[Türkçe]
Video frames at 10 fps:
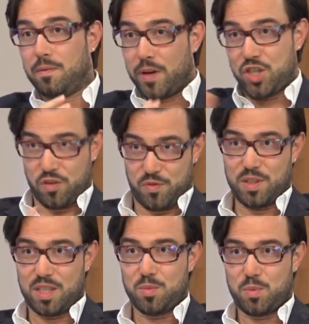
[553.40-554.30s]
VEGF
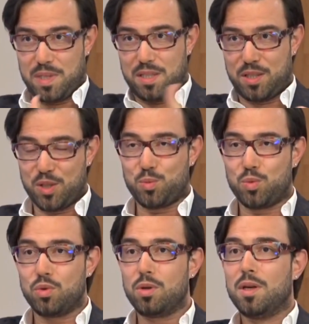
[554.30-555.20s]
dediğimiz evet, bilirsiniz
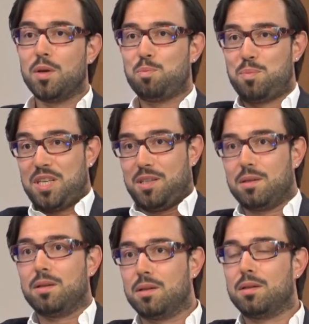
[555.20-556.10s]
biliyorum. bunu.
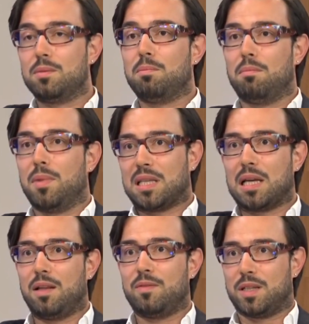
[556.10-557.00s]
Bir e,
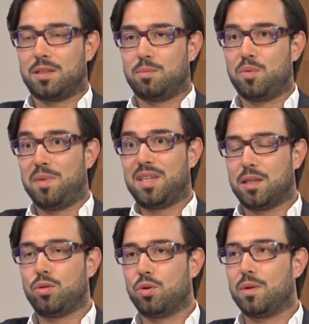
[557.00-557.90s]
materyal var, bir
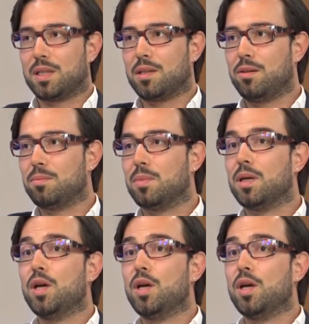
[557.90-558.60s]
medyatör var tamam evet. mı?